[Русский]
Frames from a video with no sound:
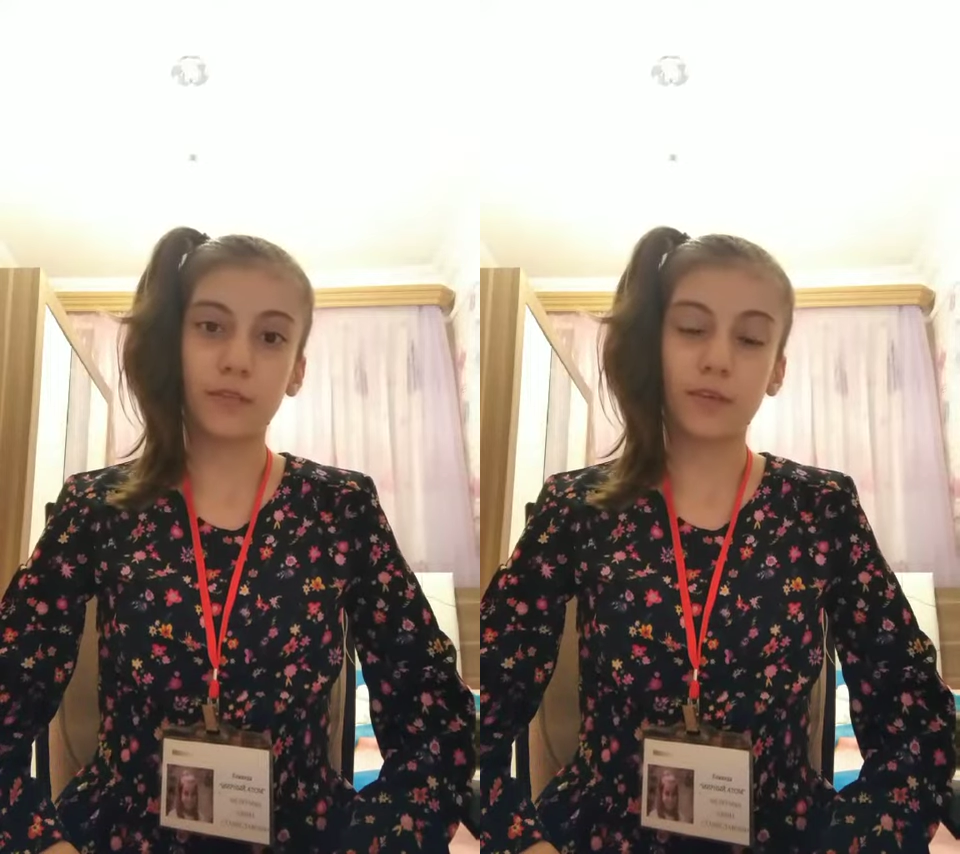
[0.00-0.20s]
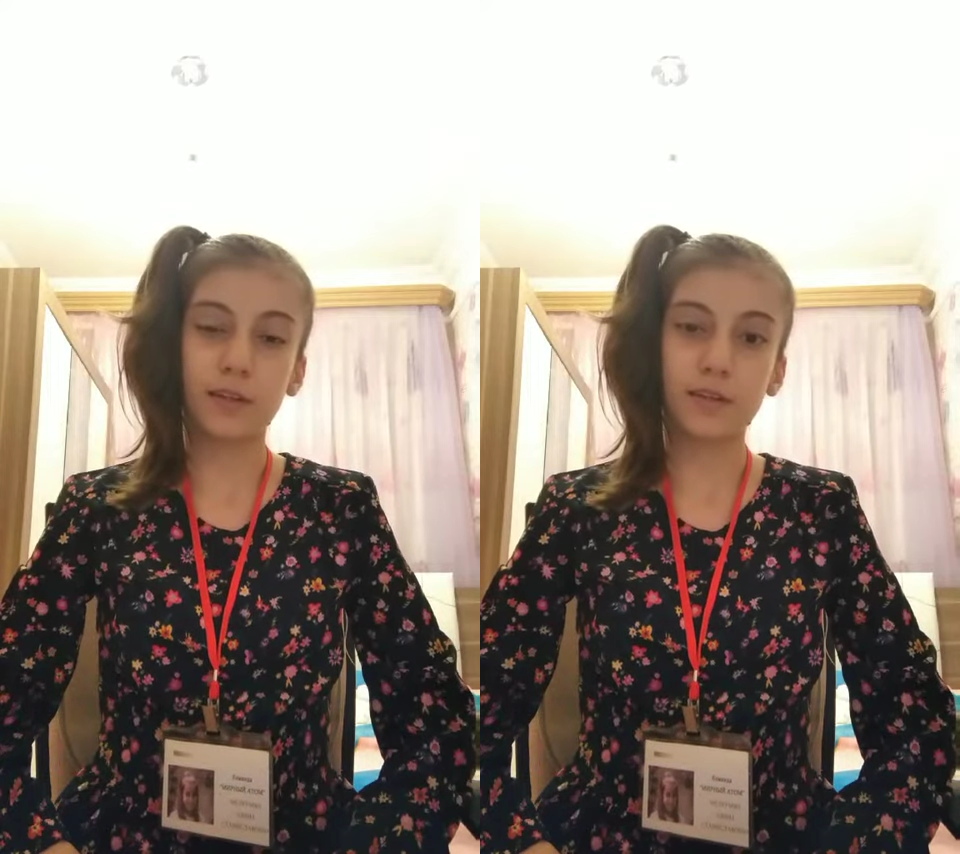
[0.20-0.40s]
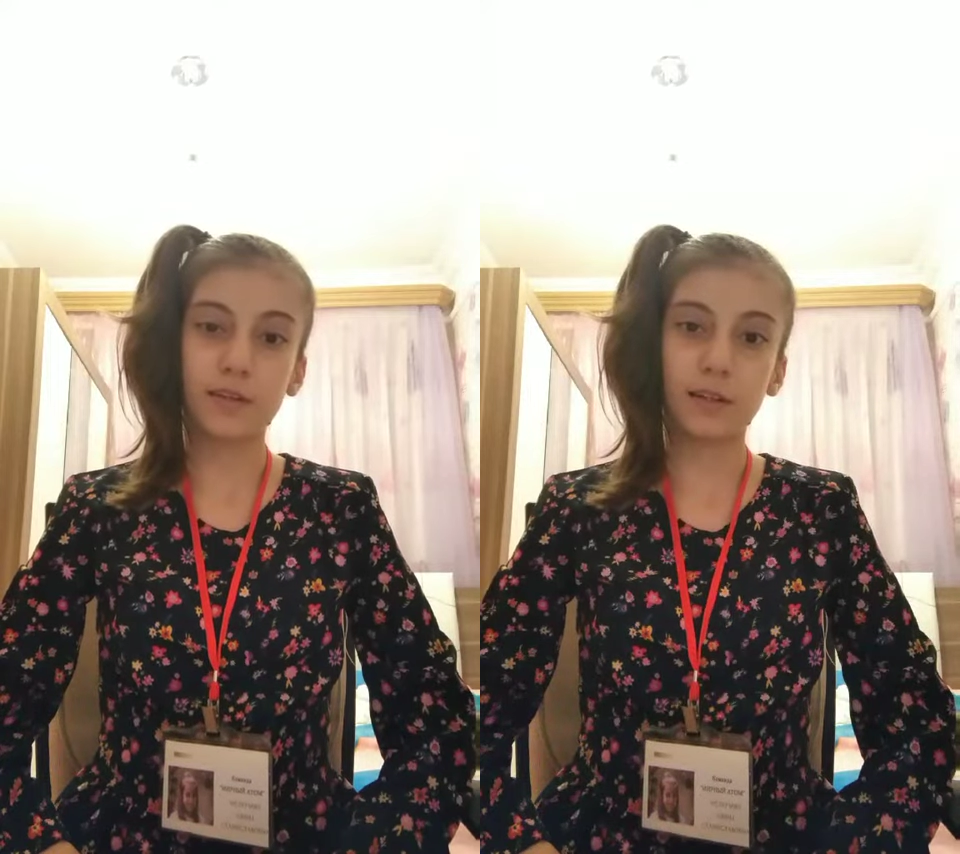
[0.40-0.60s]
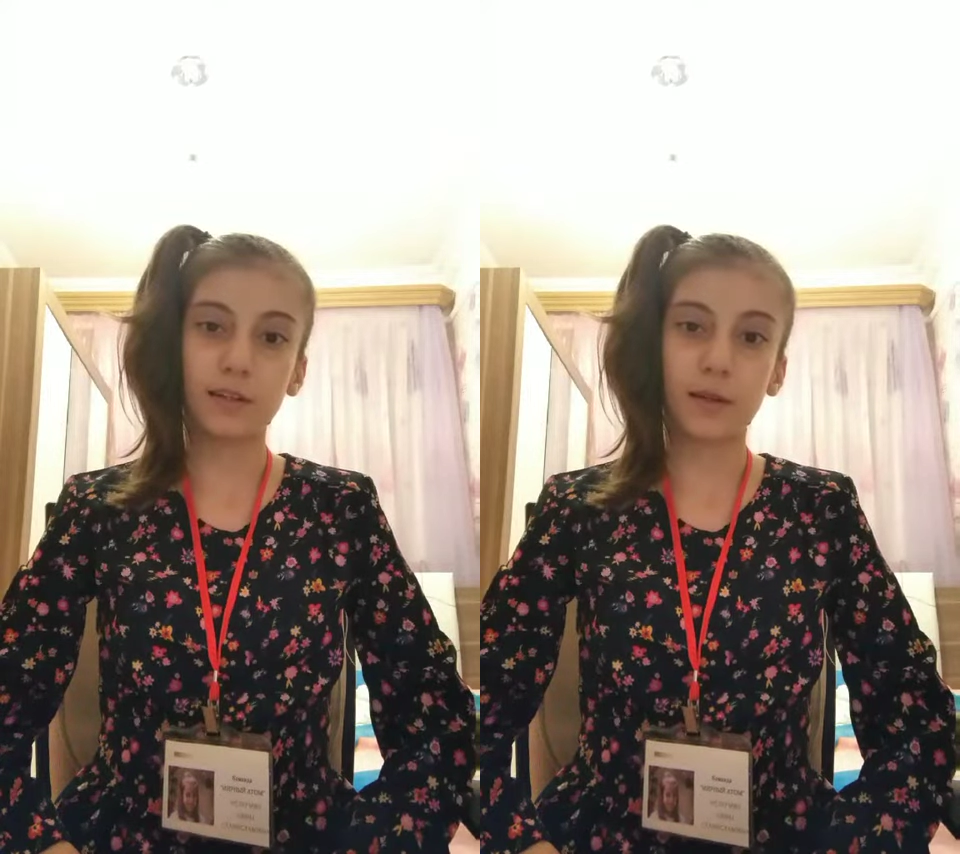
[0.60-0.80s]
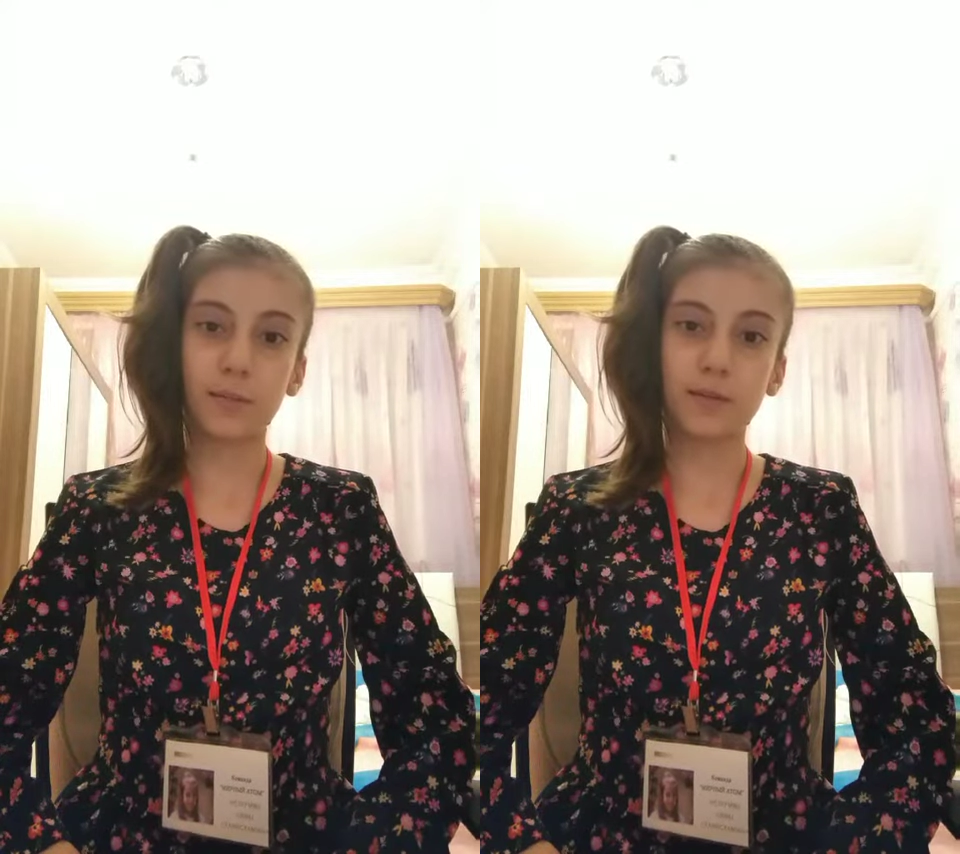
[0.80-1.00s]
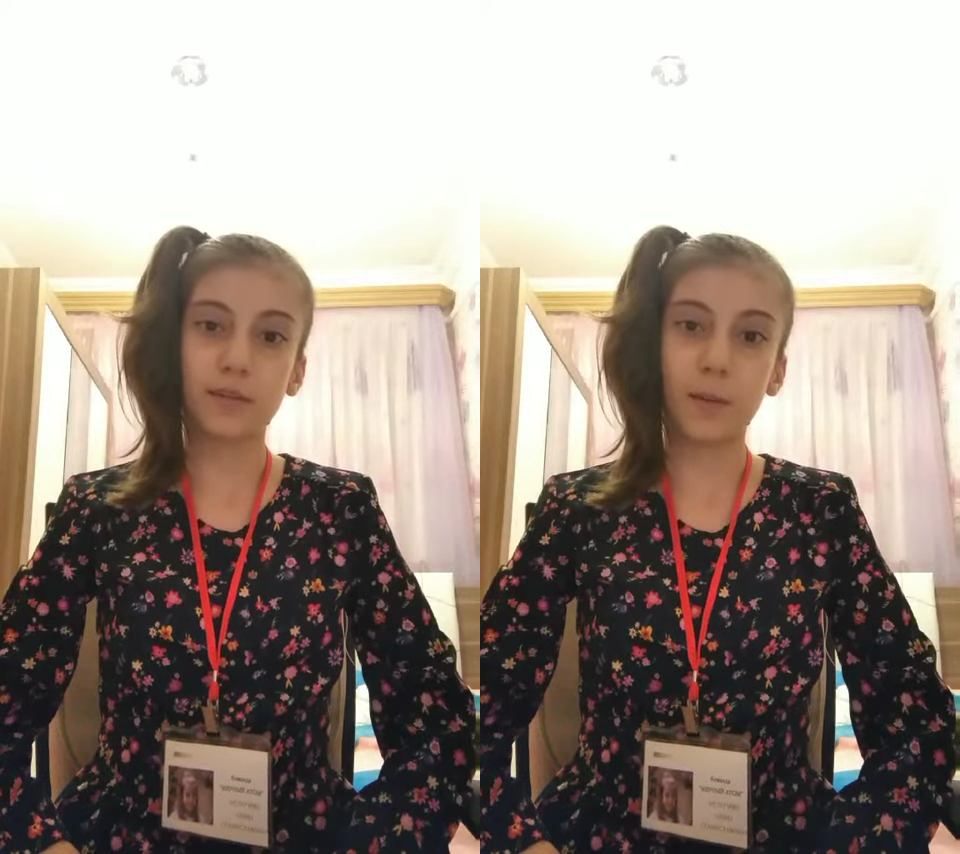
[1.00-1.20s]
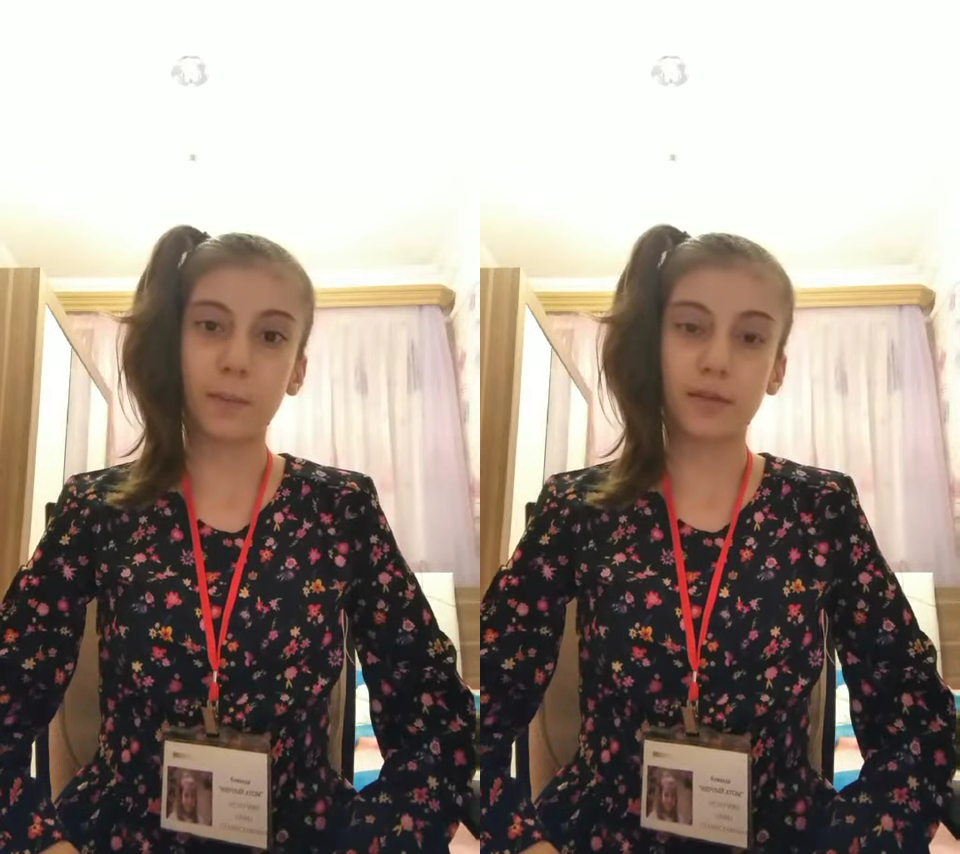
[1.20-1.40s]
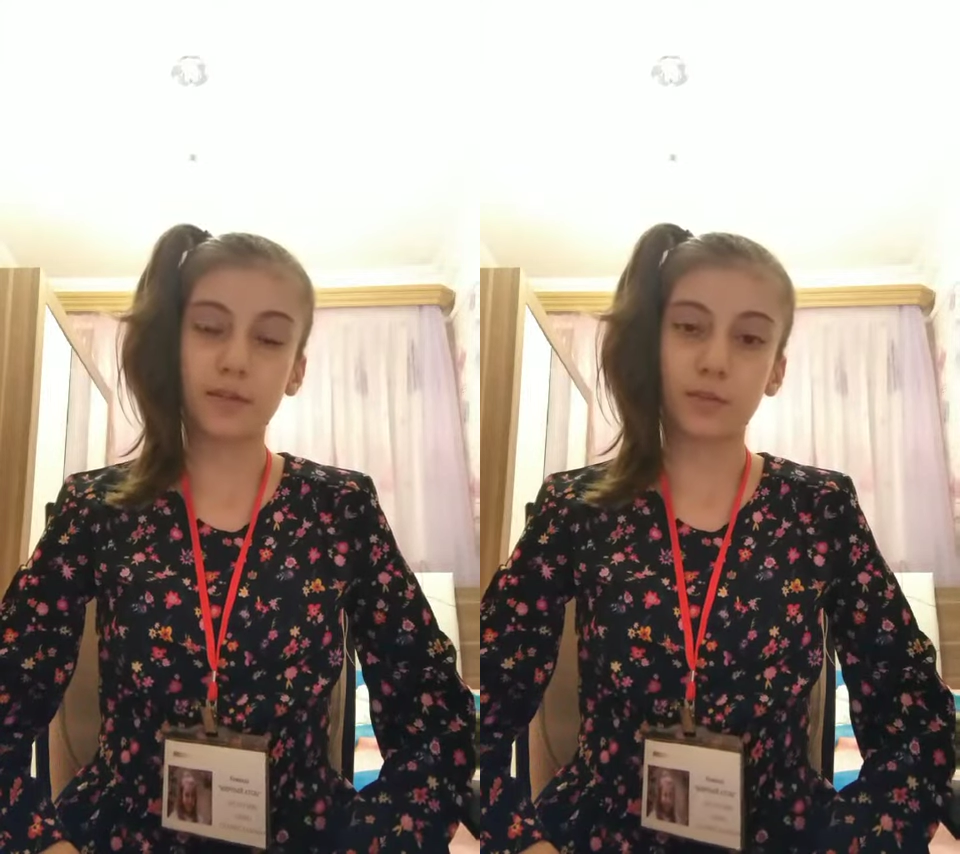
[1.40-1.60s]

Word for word: По сне к нам запросто